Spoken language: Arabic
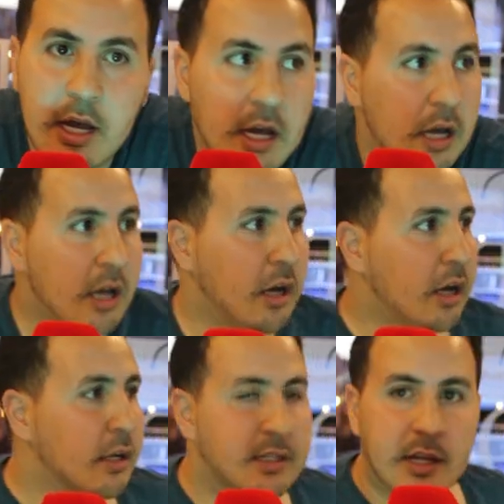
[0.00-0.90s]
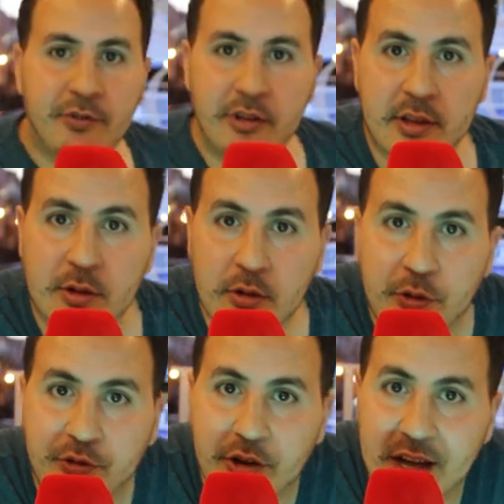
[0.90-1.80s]
أه ستافيت
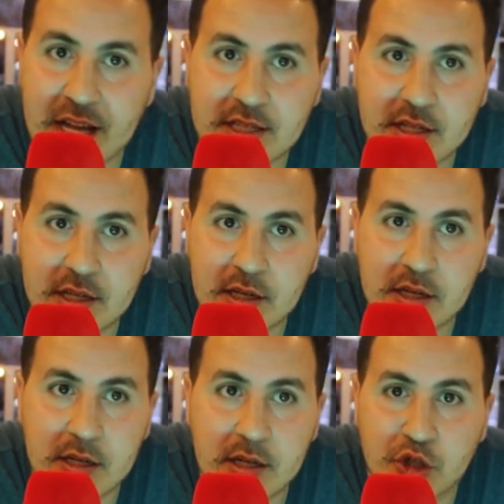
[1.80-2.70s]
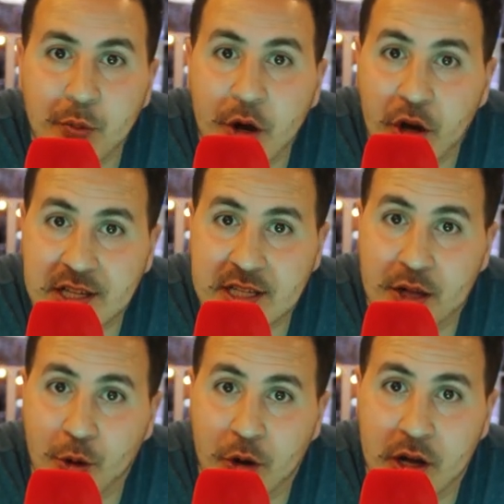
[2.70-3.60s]
آه، تفغاس أه اجو مره واحد
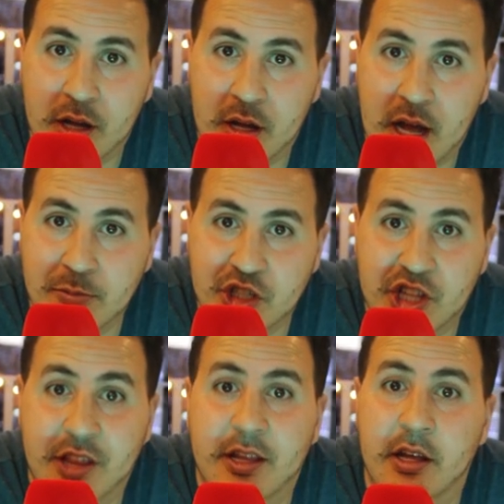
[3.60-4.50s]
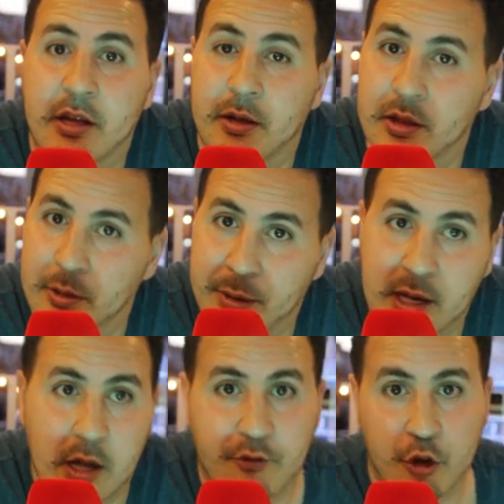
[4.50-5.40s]
السعدوغ آه، عام جديد دي, دي بي
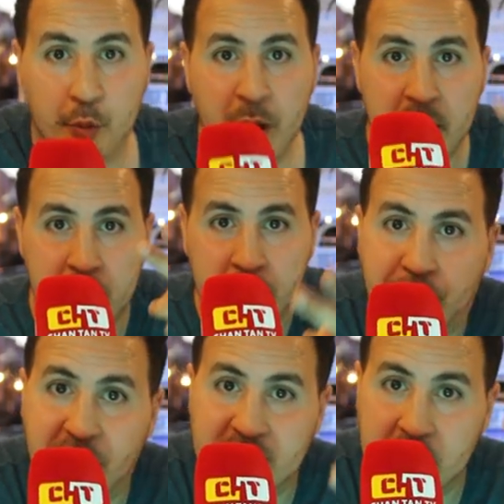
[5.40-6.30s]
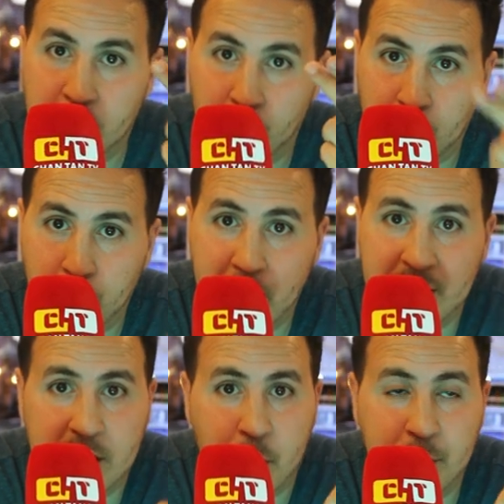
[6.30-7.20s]
لايف يومين تفغ سعدوغ
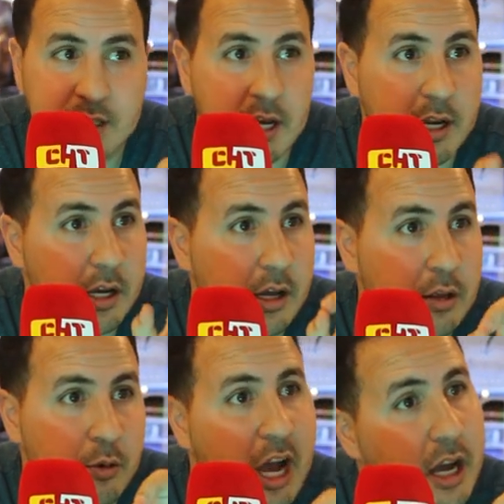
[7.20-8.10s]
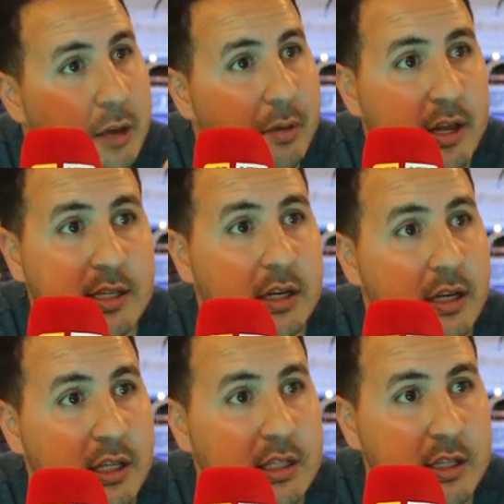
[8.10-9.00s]
يومين دي كوميساريه انا اخر مره
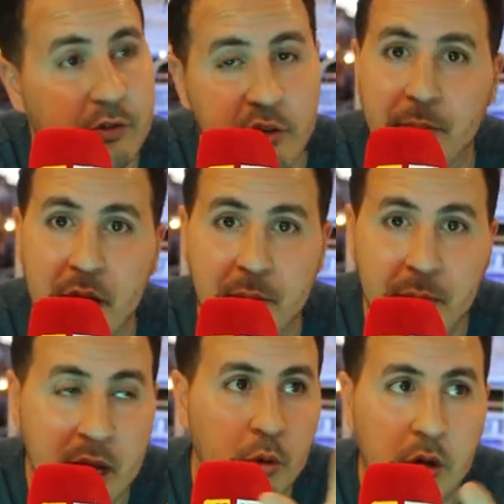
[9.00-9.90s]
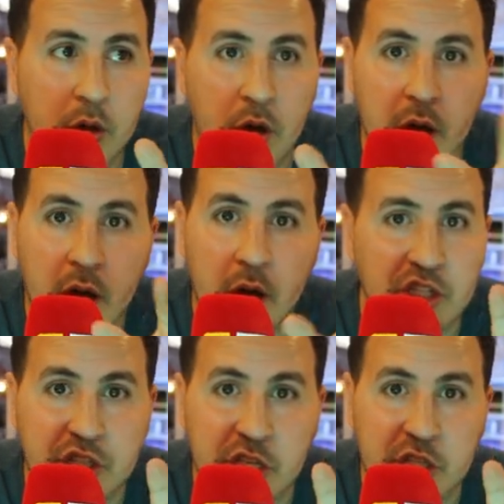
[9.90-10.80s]
سالني غير ستافيت ما يمي تغروح
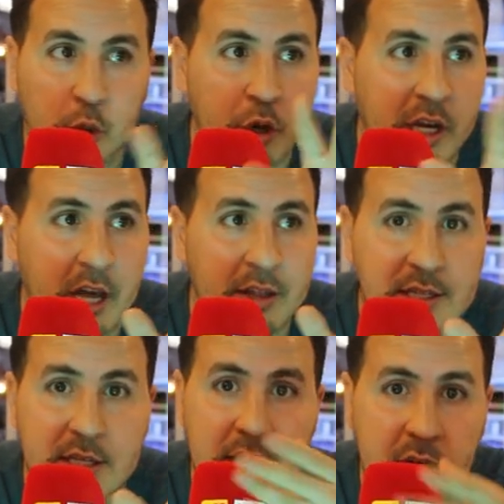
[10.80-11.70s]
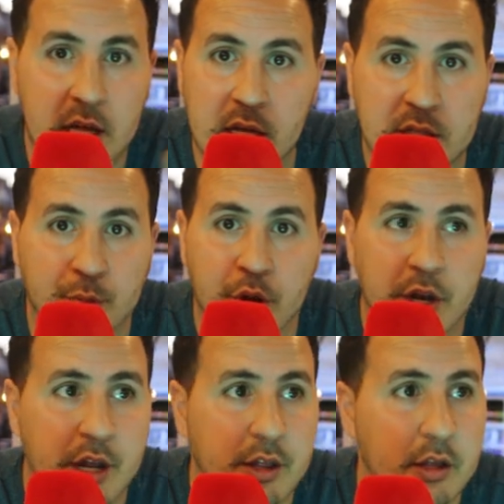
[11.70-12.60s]
غاش ديسكو كادين صداع آه،
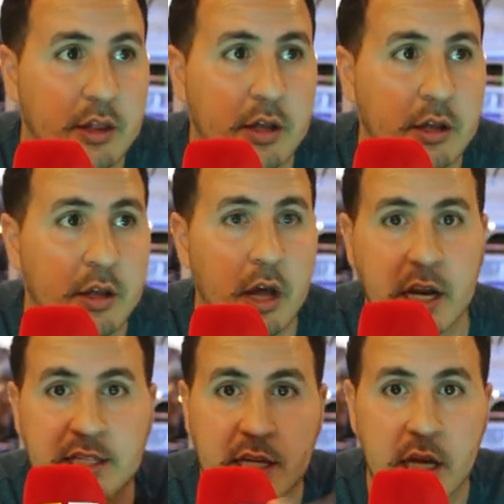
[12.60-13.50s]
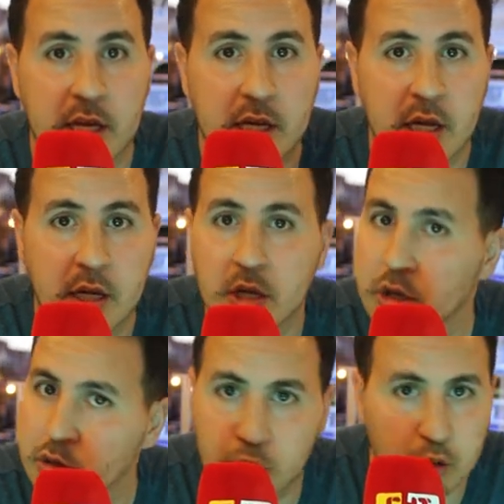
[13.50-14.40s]
سمونا انا دي, دي اكسكيريه
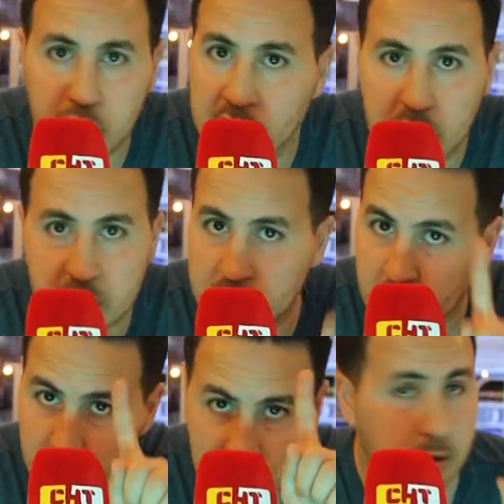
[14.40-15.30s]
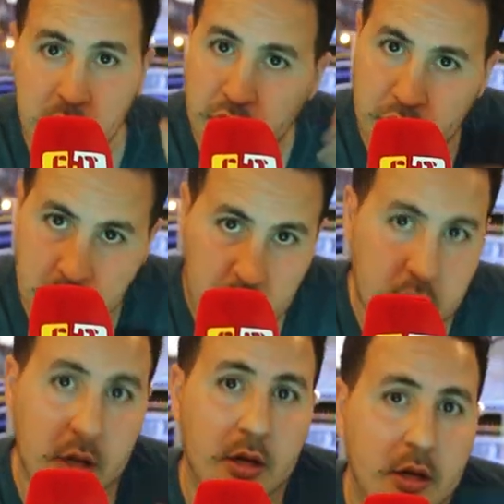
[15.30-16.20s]
شتو تغلي غشاغ شق
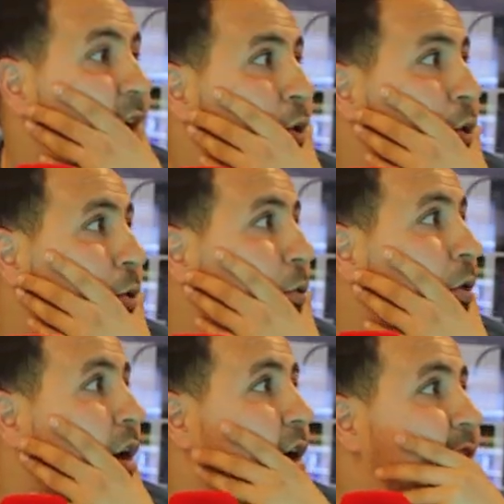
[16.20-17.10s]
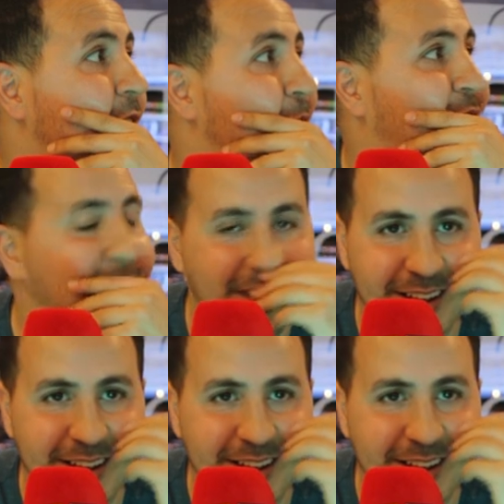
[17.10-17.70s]
الو وا داودي